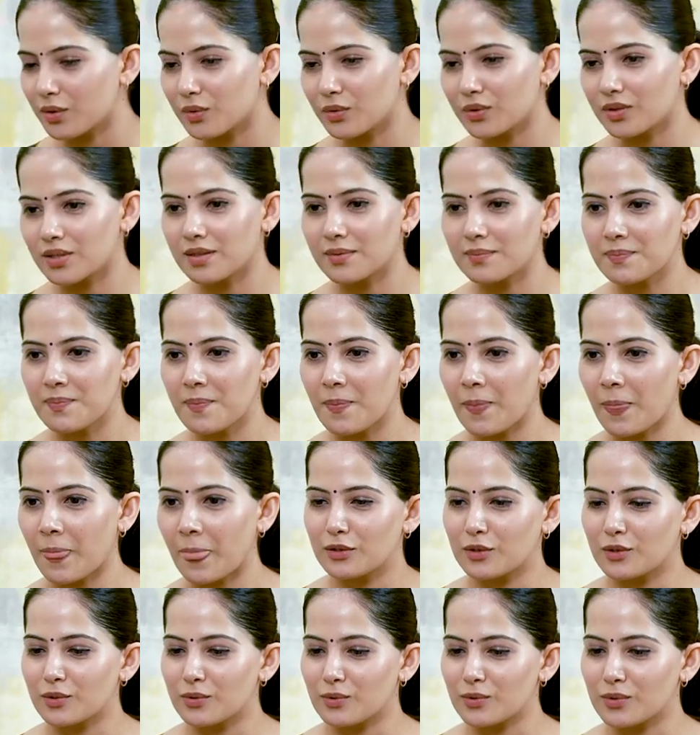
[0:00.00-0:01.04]
होती
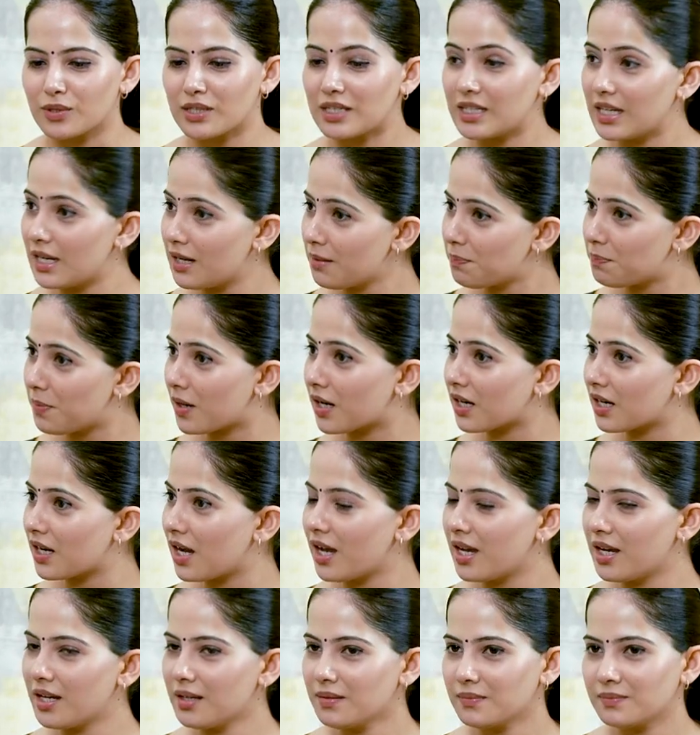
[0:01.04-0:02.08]
तो ये पक्का
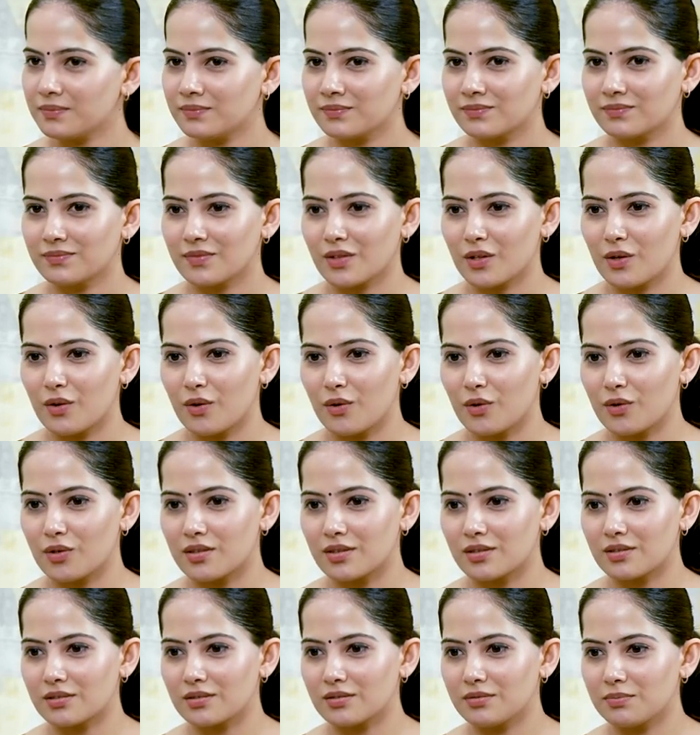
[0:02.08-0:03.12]
है
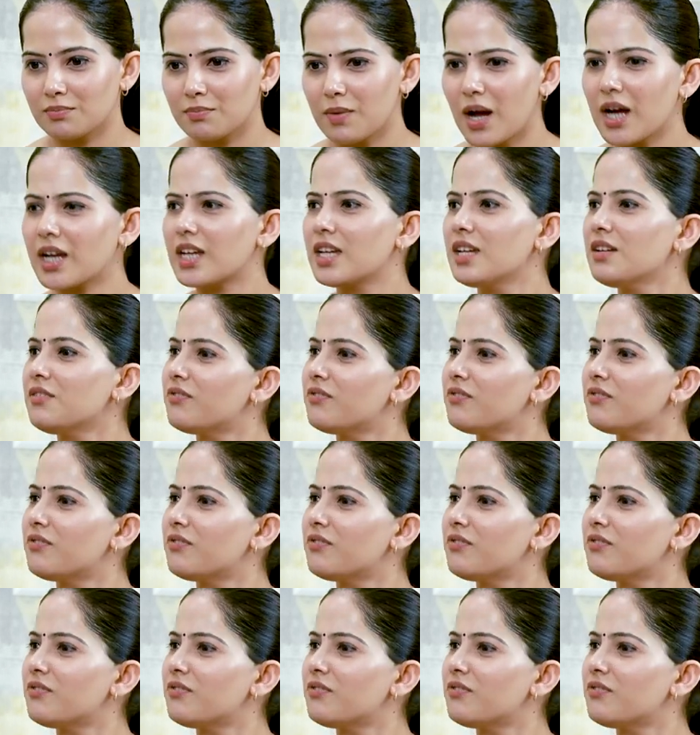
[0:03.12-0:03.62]
और बाकी